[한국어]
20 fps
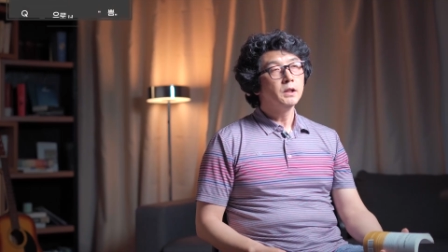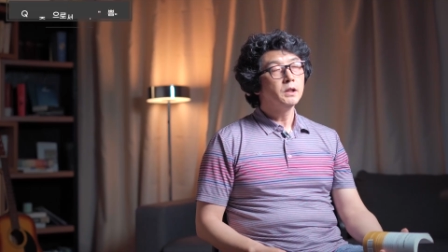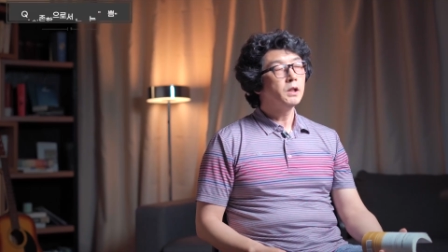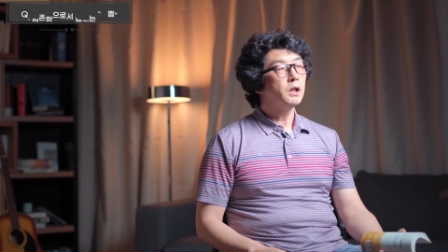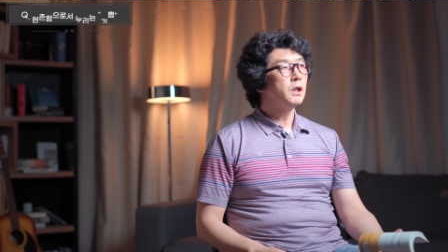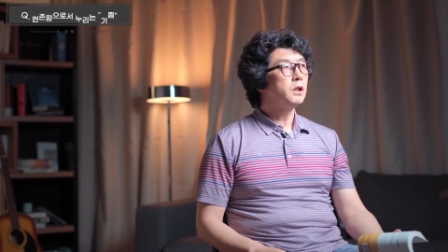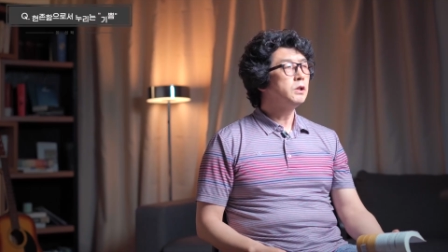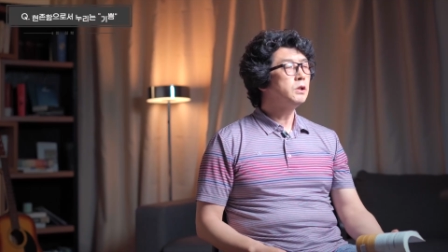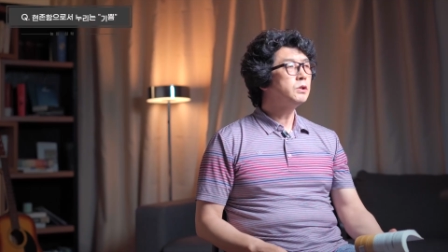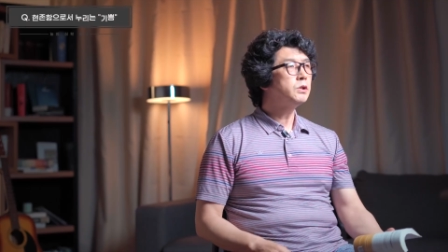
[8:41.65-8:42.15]

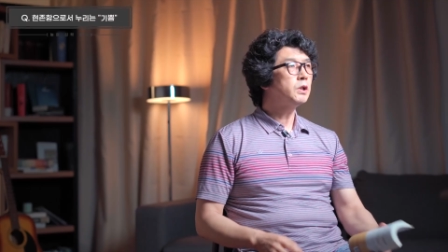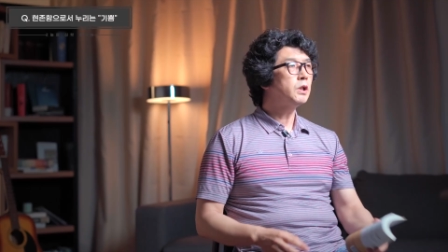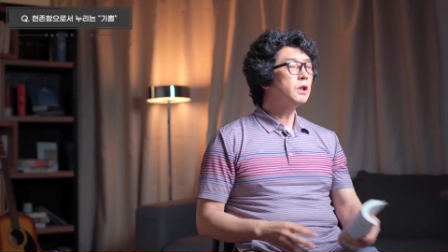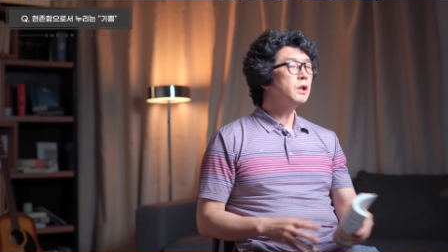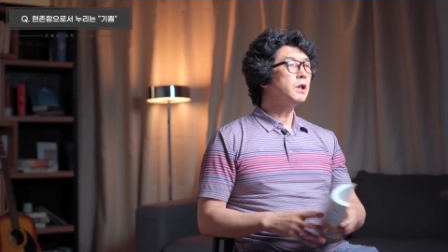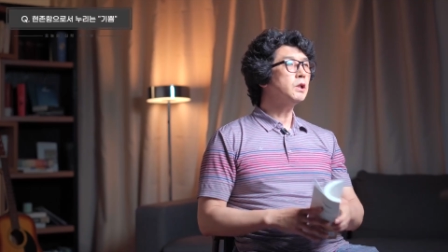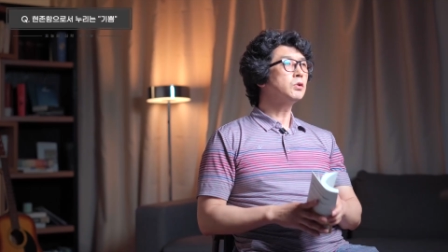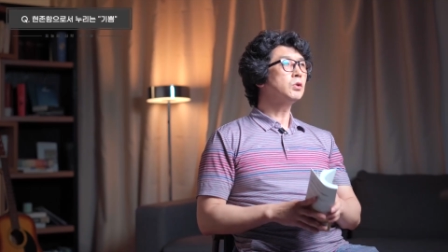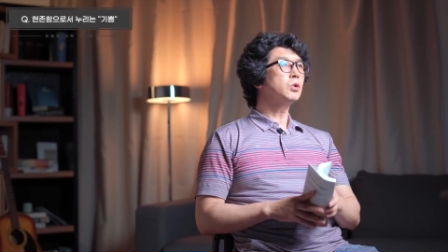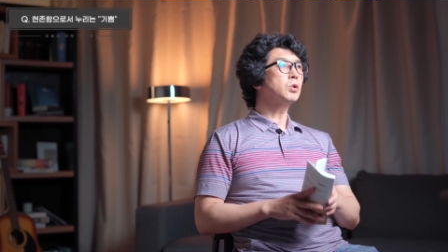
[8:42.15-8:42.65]
예, 이
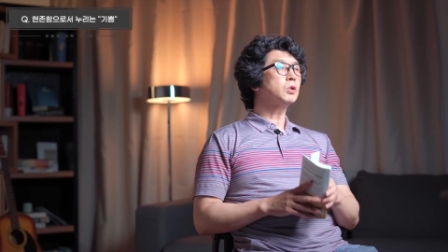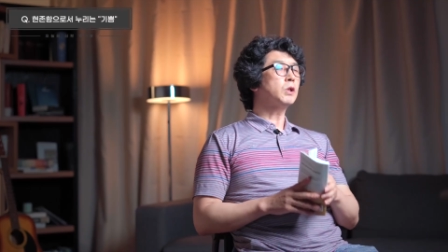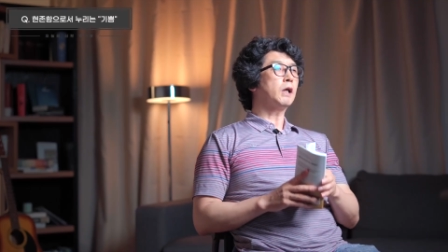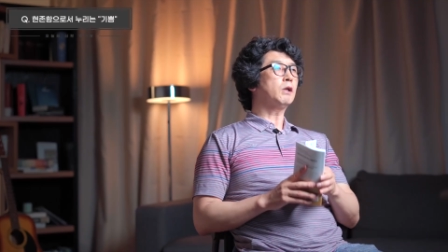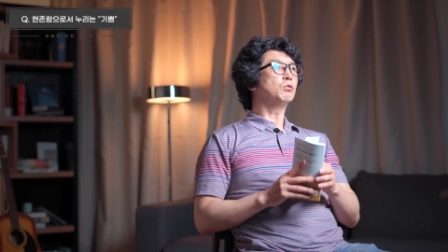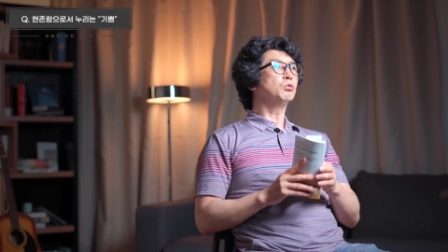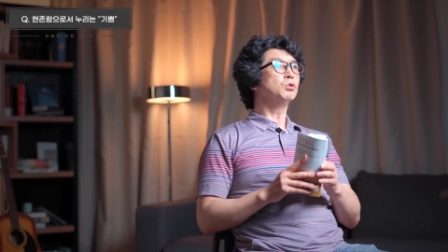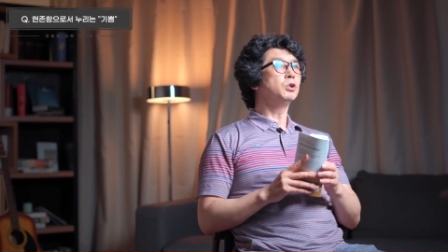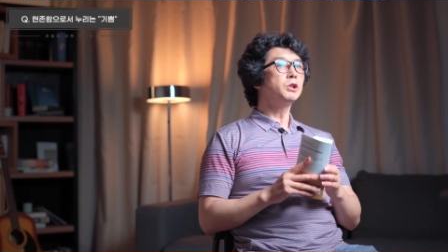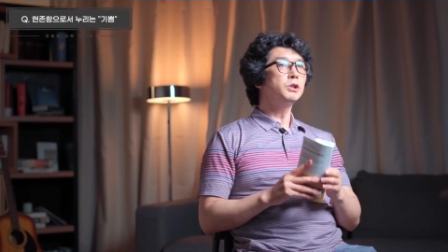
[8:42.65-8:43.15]
책에서
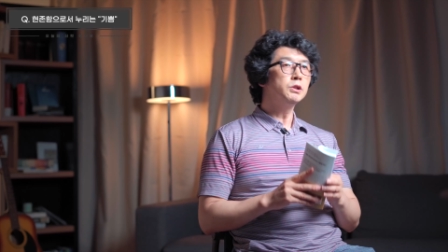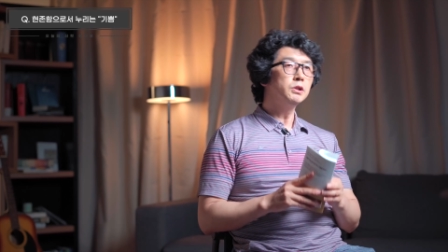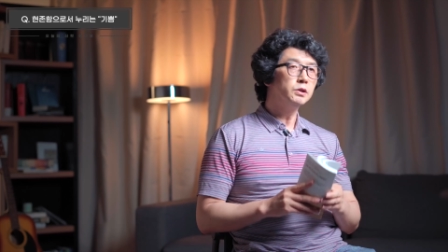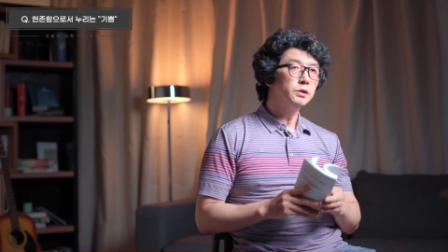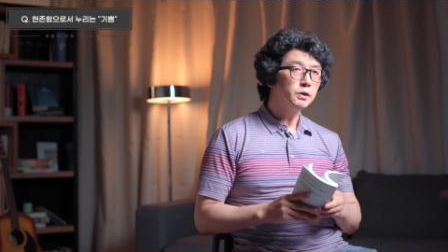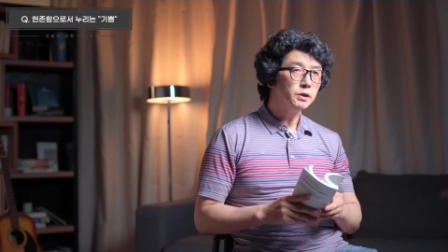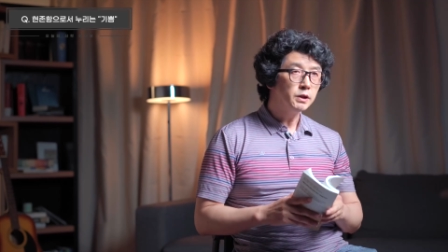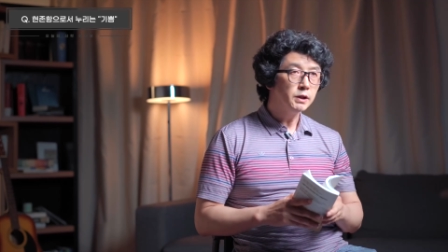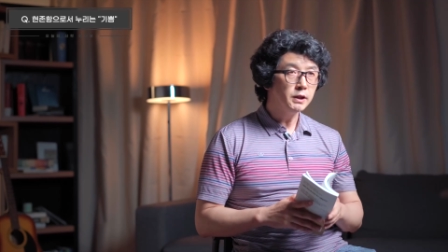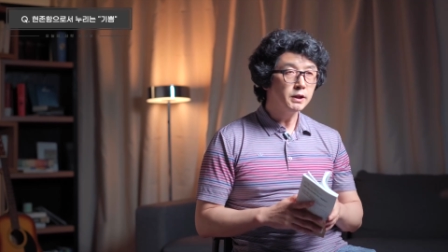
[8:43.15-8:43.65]
다루고
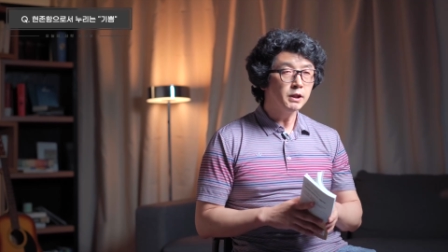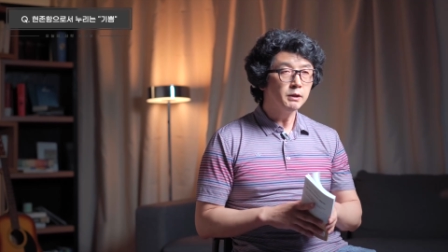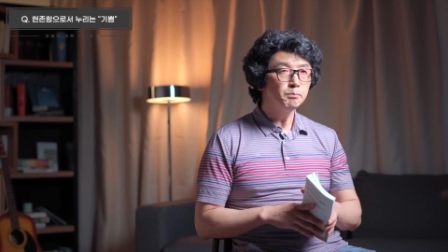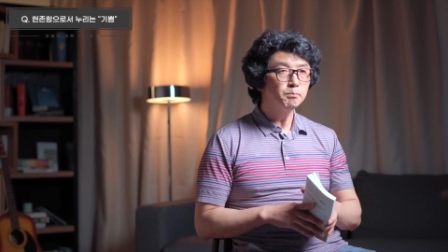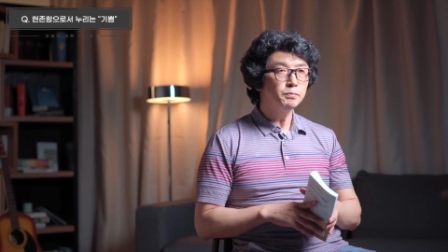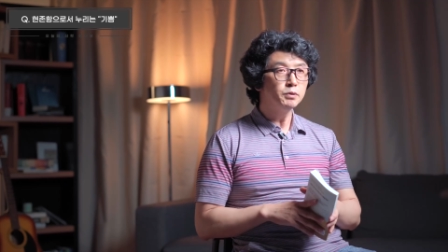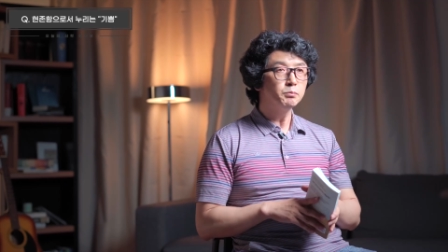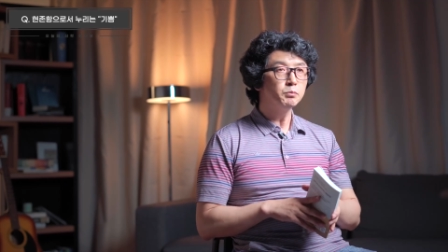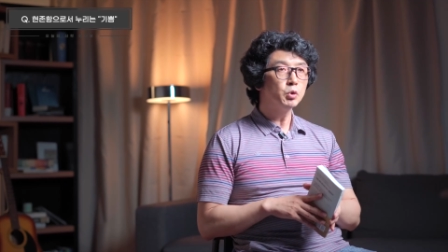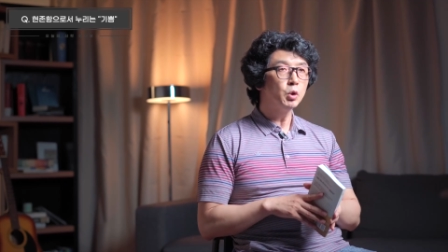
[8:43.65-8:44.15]
있는 이
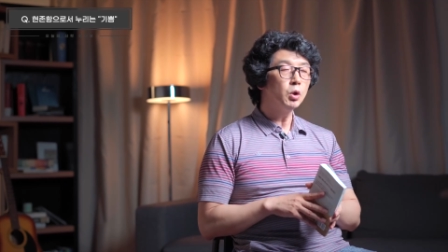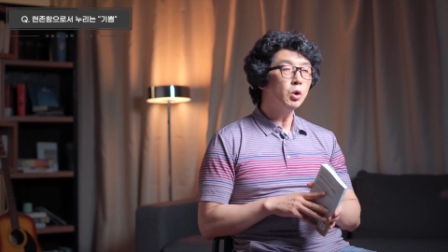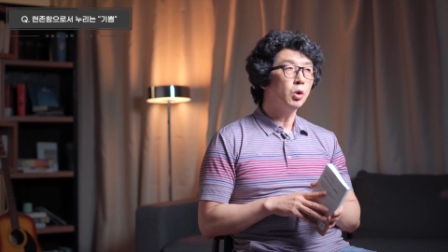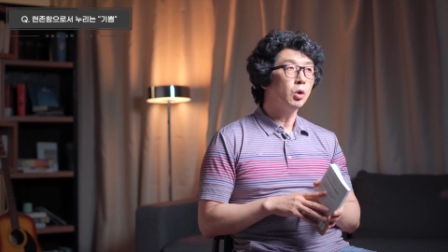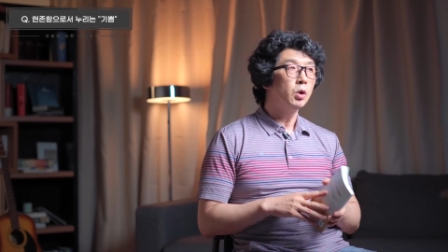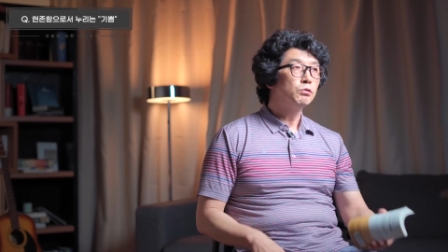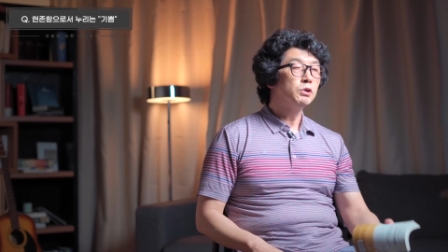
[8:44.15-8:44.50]
기쁨도요,